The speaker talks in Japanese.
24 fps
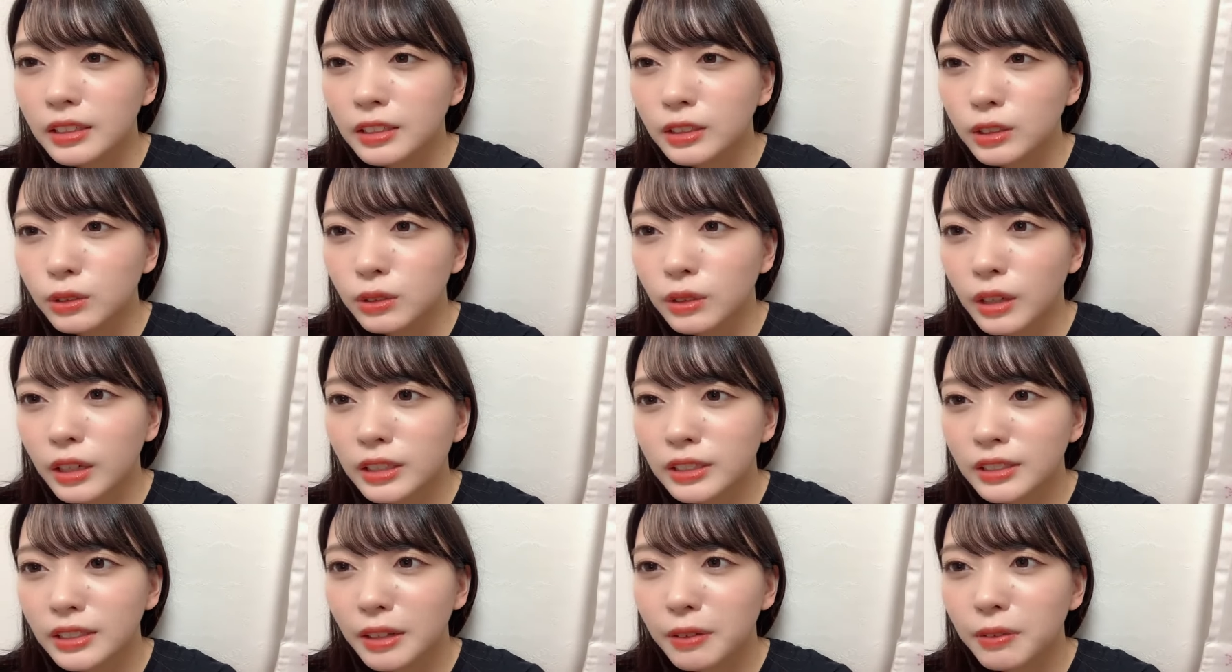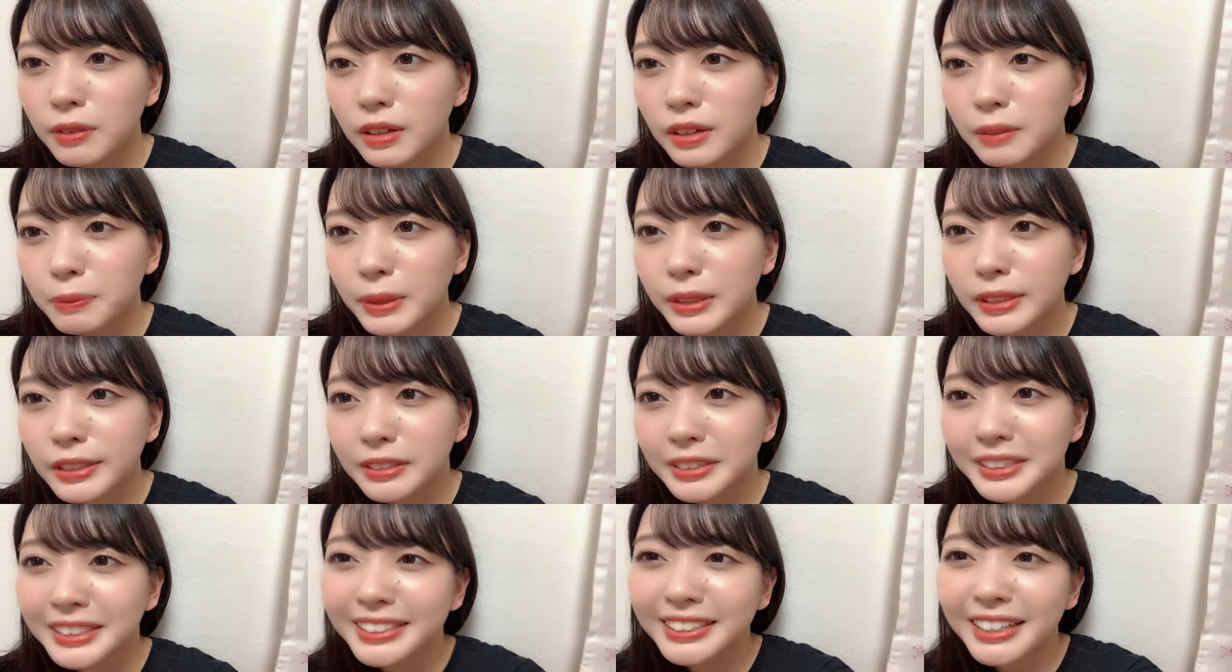そう明日はめ
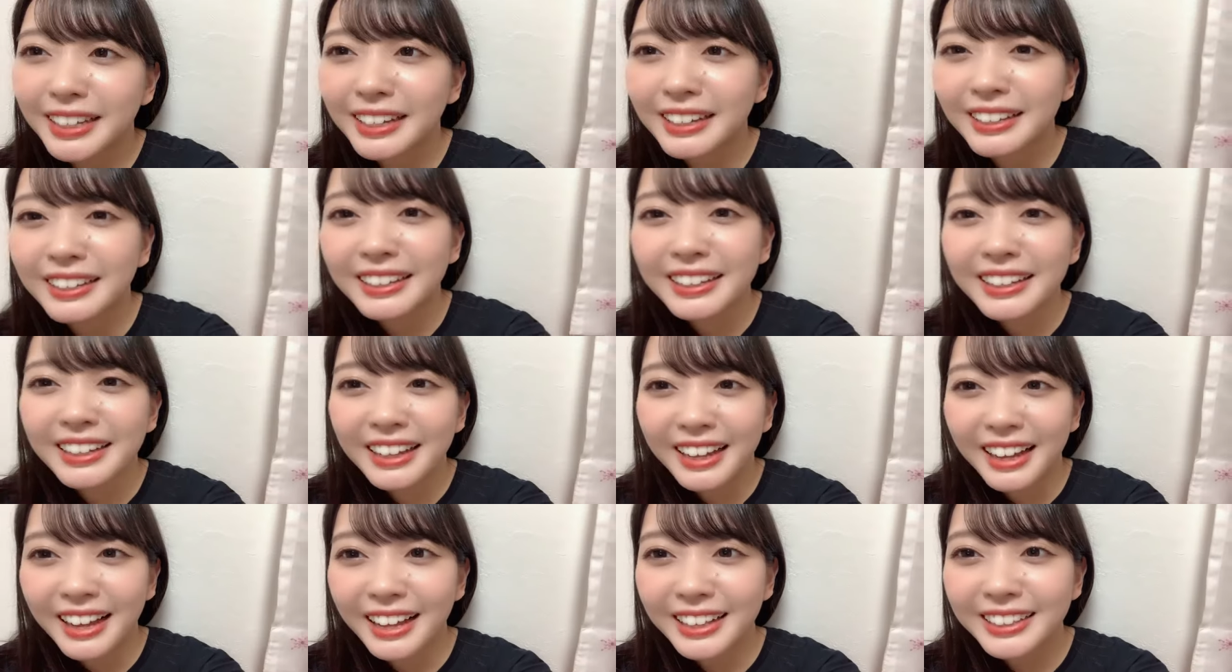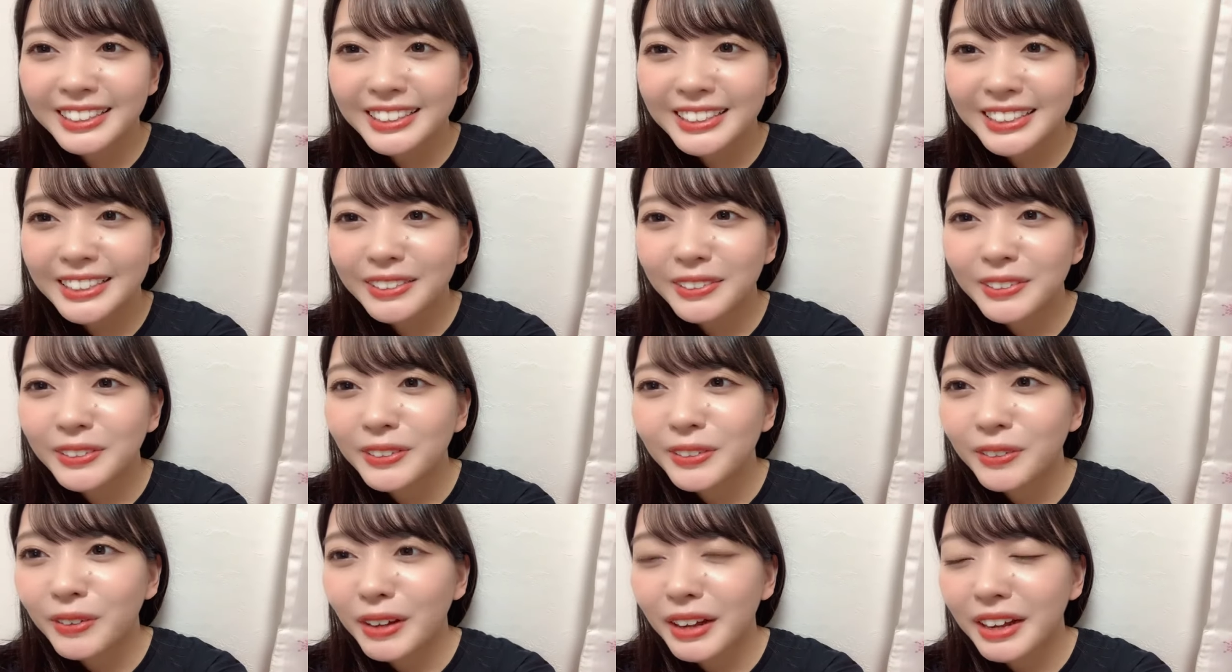ちゃくちゃ暑い
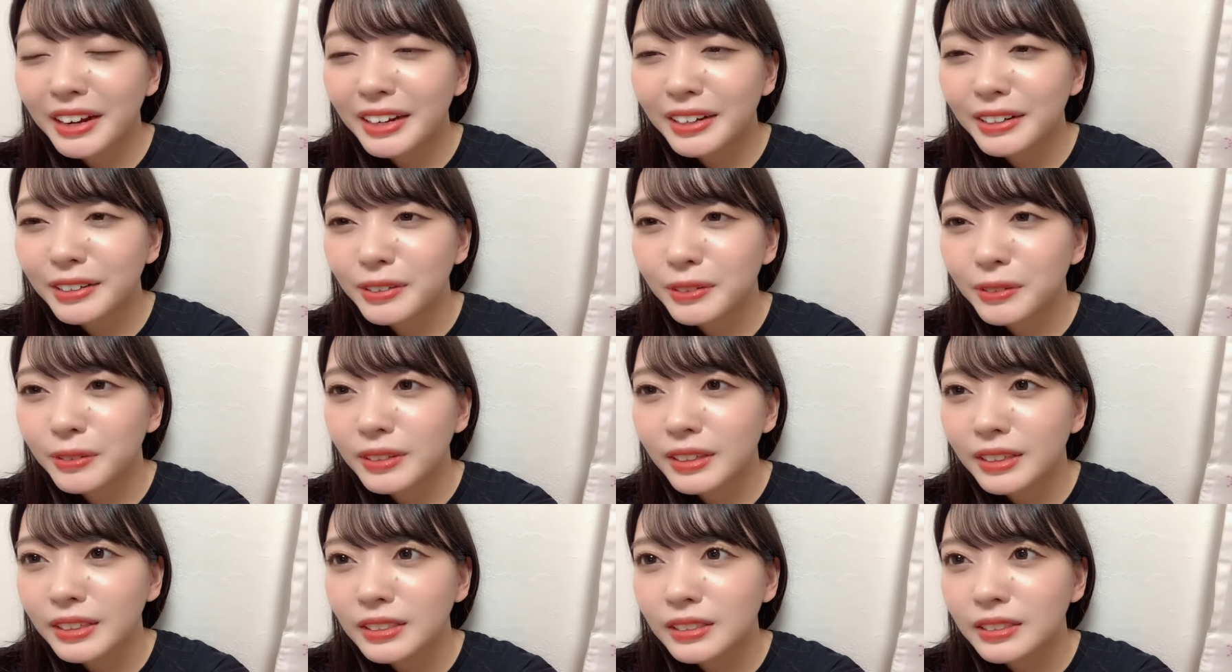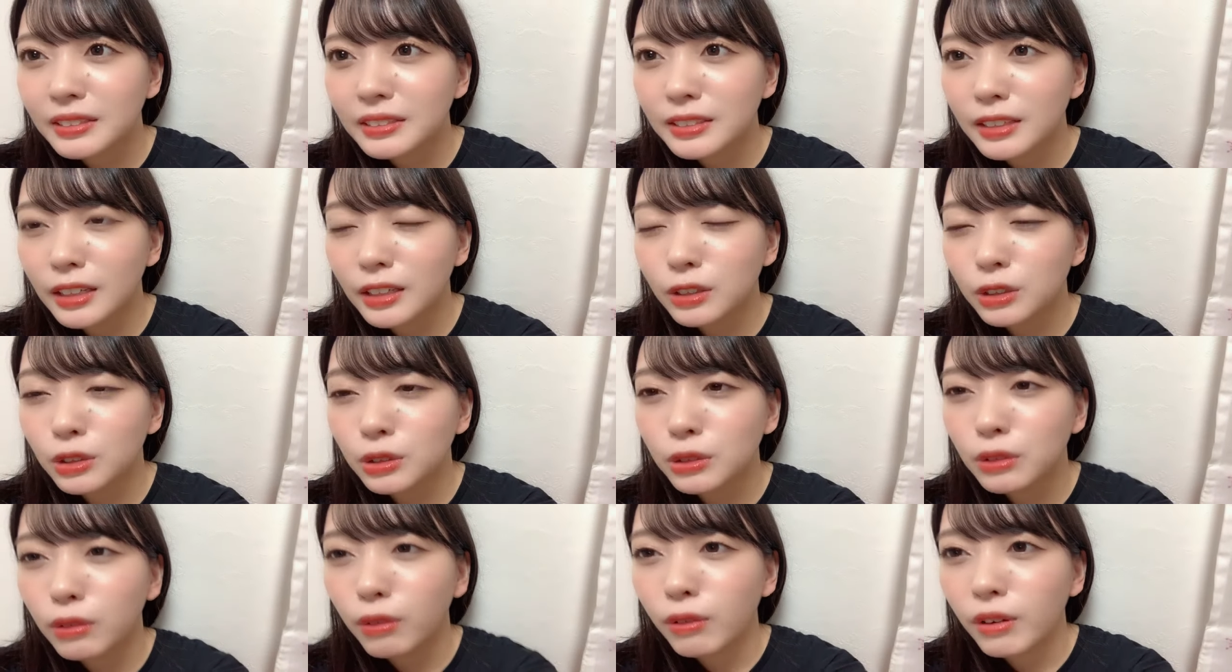ほど晴れるので
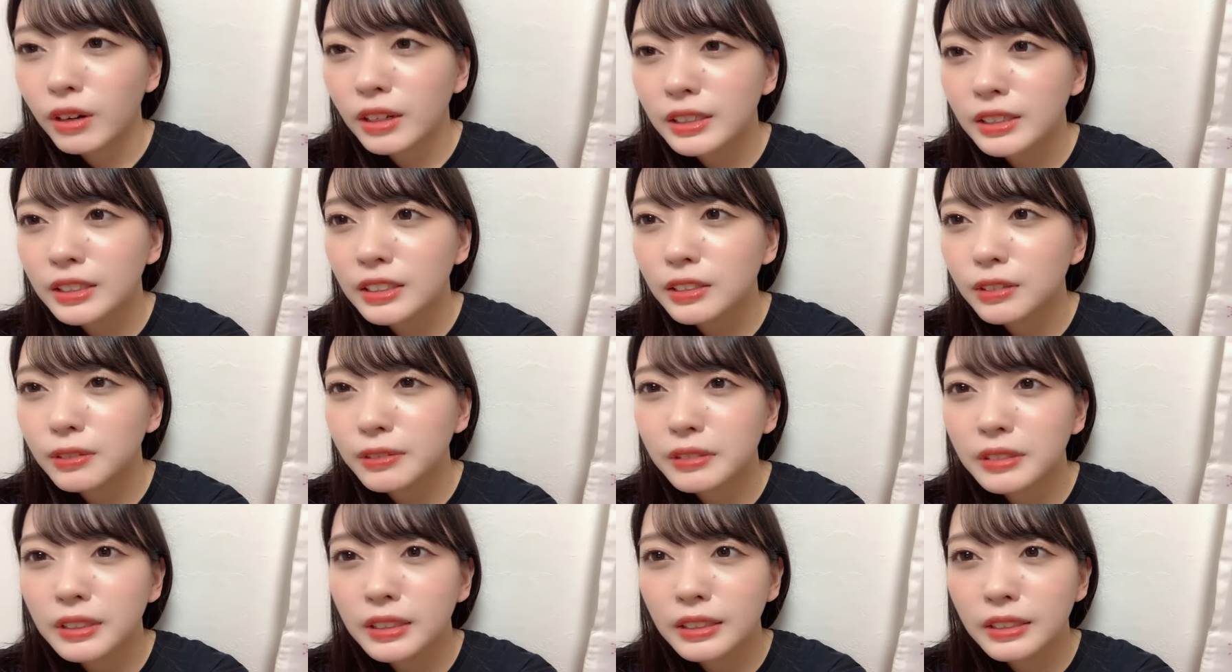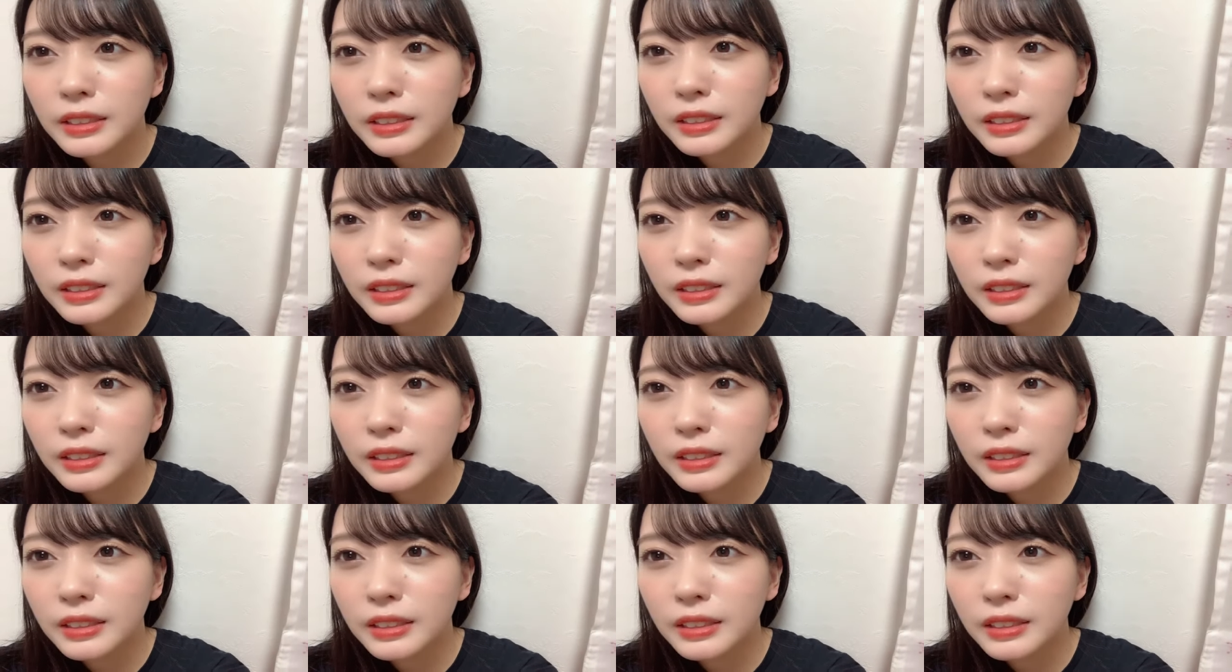30度らしいので